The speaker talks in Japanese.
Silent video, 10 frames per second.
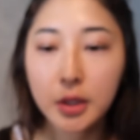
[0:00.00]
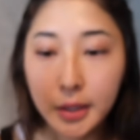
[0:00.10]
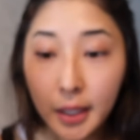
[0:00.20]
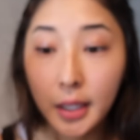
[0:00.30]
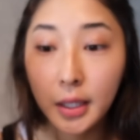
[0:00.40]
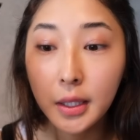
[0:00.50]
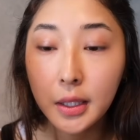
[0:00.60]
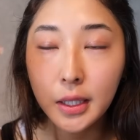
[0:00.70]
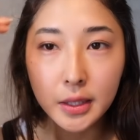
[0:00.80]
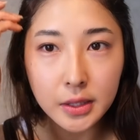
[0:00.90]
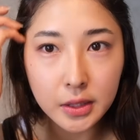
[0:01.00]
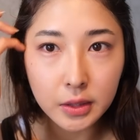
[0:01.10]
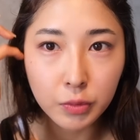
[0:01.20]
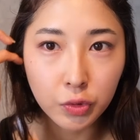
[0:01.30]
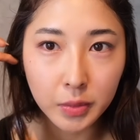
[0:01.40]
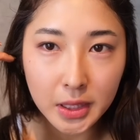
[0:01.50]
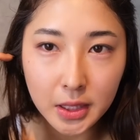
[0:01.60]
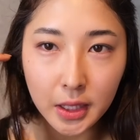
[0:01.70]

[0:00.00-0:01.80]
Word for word: で私もうまつ